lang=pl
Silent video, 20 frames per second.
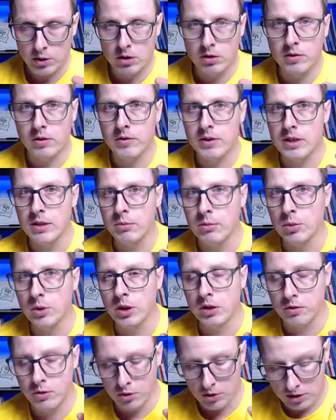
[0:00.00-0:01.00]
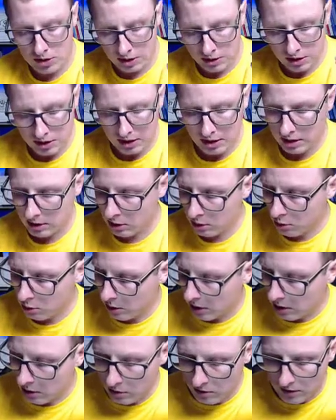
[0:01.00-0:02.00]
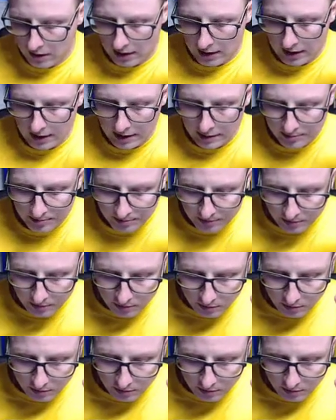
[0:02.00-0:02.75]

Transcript: wodorowe występuje w cząsteczkach, które, uwaga,